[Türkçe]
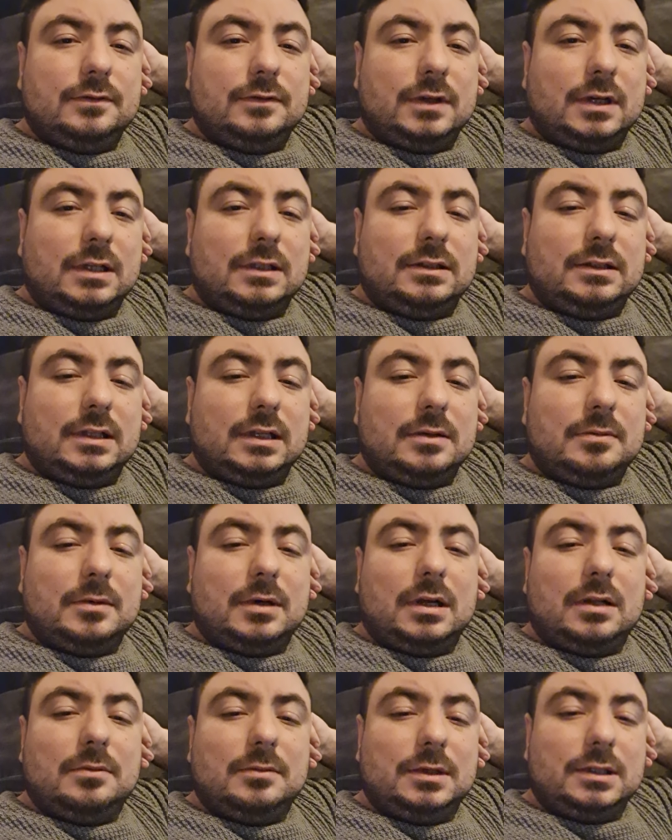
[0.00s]
Fatih Terim'i
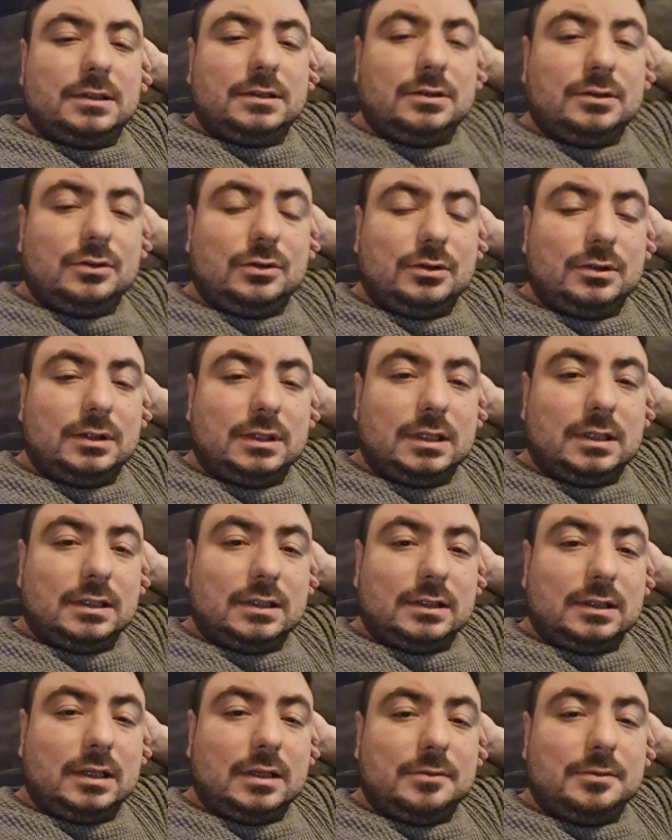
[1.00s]
almak için
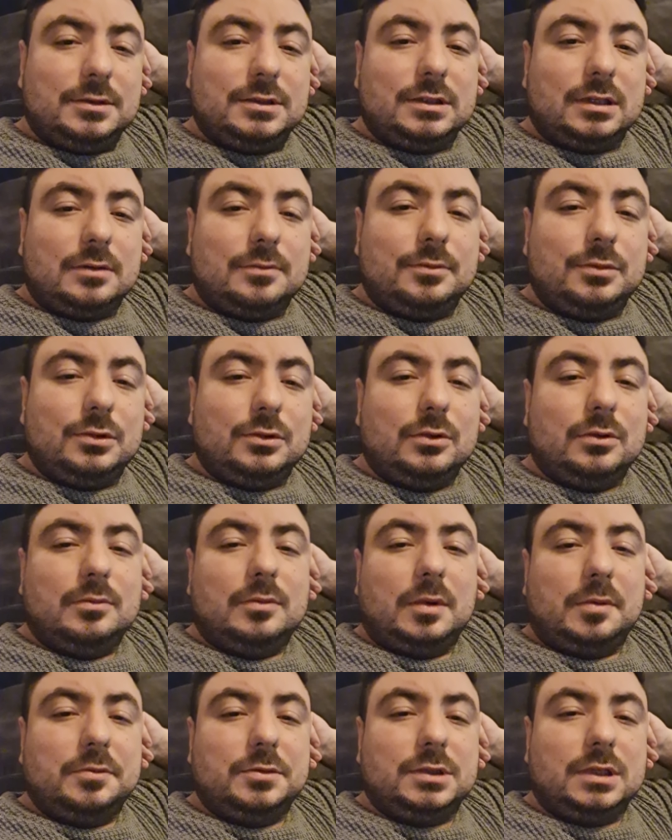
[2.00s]
gönderdik. Neymiş? Şampiyon
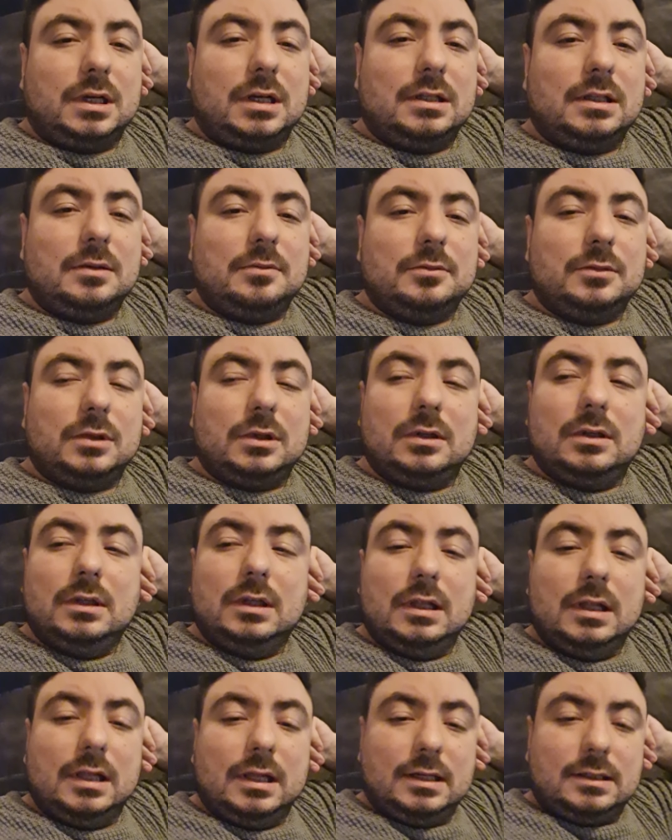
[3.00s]
olmamış. Adam
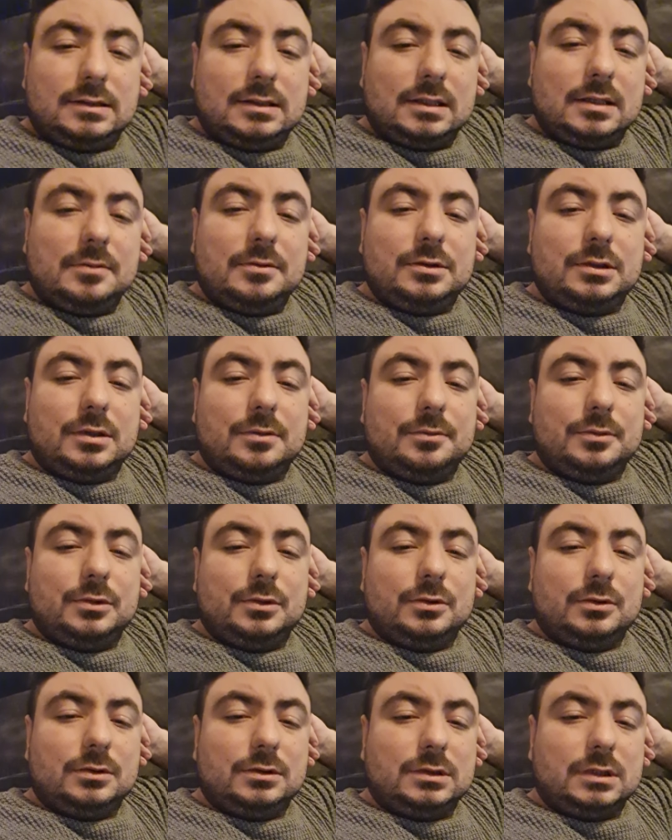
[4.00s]
her sene mi
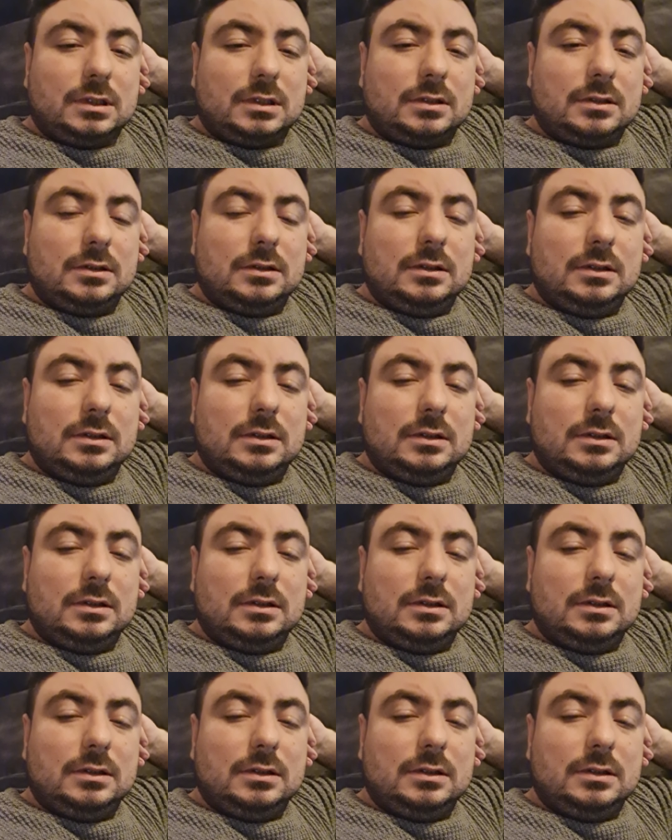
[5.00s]
şampiyon olacak?